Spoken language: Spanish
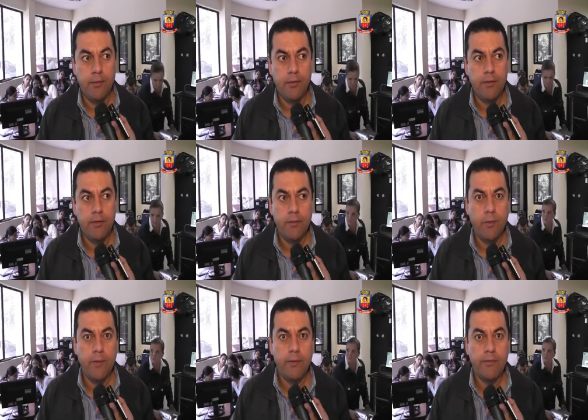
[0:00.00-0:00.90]
hoy, en
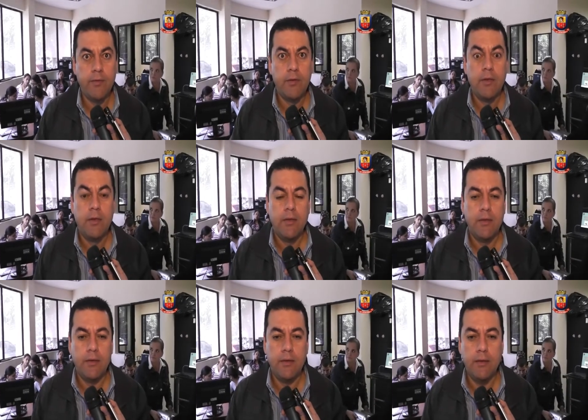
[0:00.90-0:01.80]
jueves,
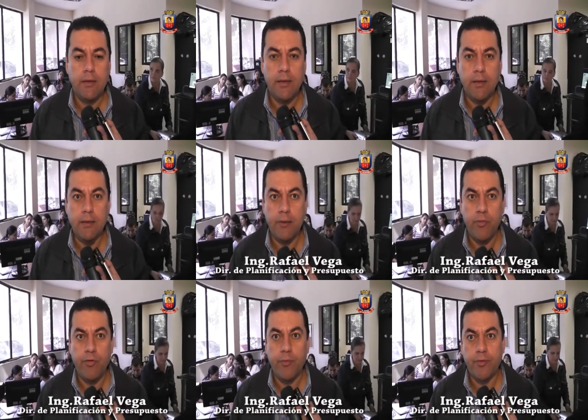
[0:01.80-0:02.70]
eh, la alcaldía
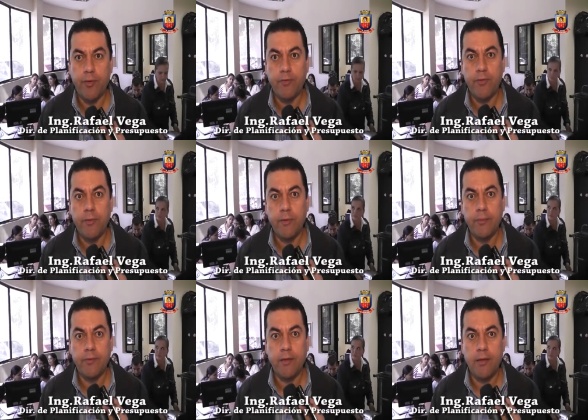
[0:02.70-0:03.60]
del municipio de San Cristóbal
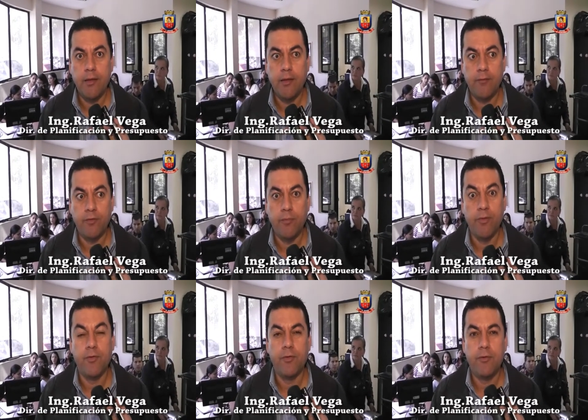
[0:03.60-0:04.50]
empieza la
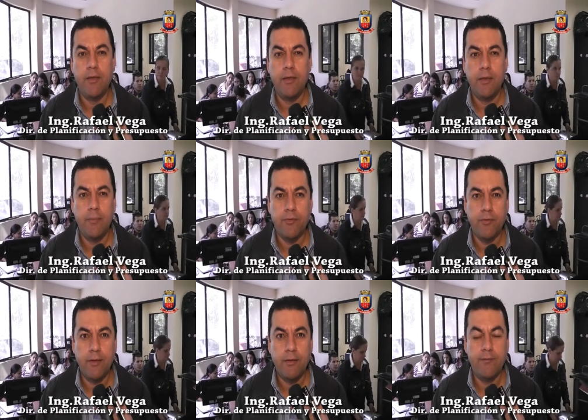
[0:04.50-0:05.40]
formación del
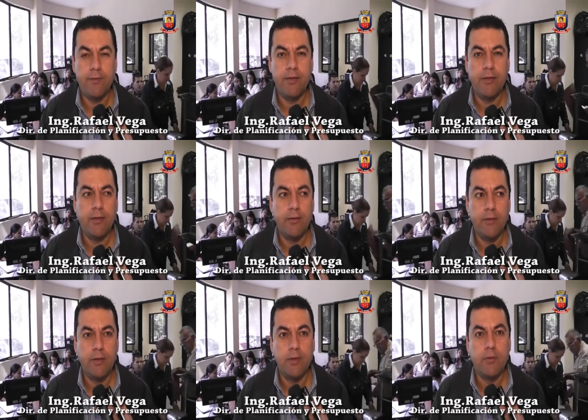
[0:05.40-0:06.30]
personal de
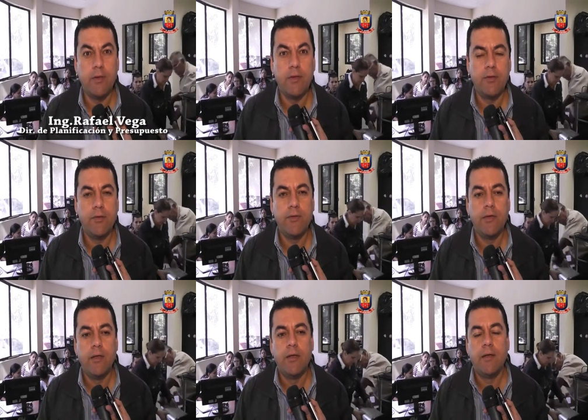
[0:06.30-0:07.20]
facilitadores y coordinadores
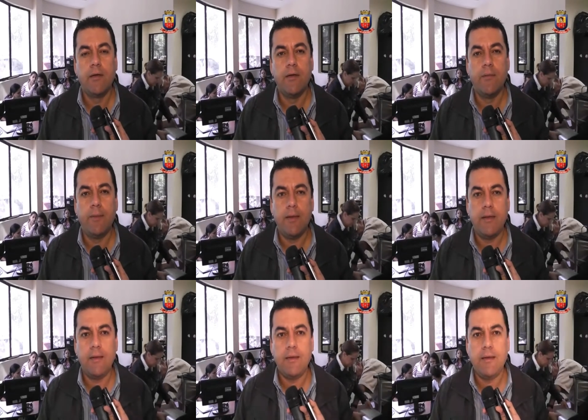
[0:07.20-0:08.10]
que
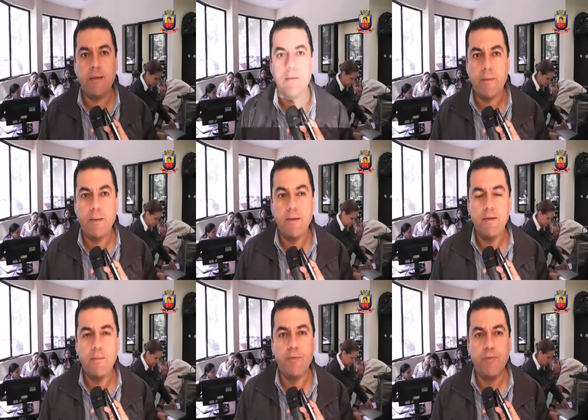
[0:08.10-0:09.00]
va a
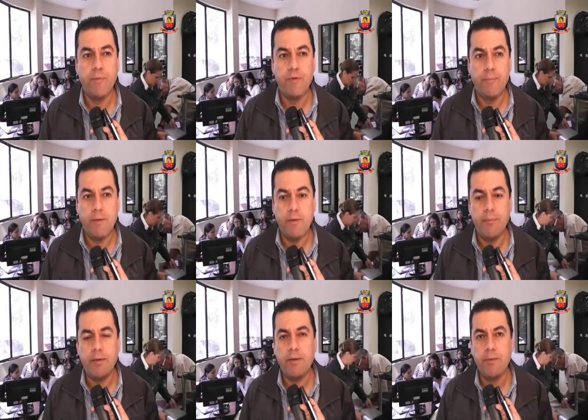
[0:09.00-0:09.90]
trabajar en el presupuesto
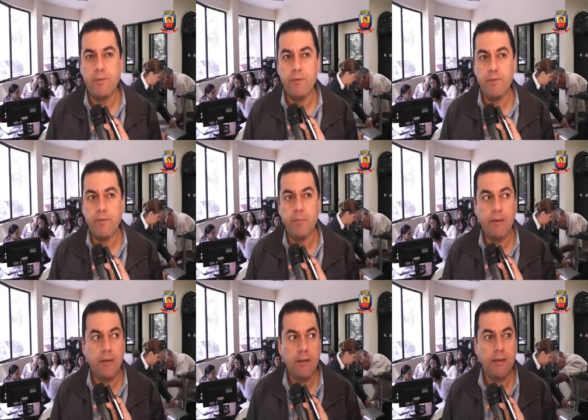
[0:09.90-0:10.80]
participativo
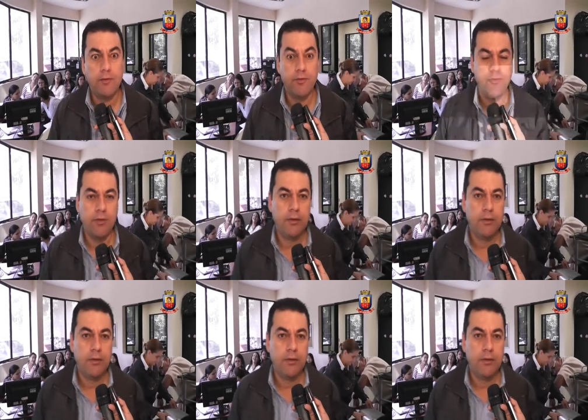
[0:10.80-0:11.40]
2014.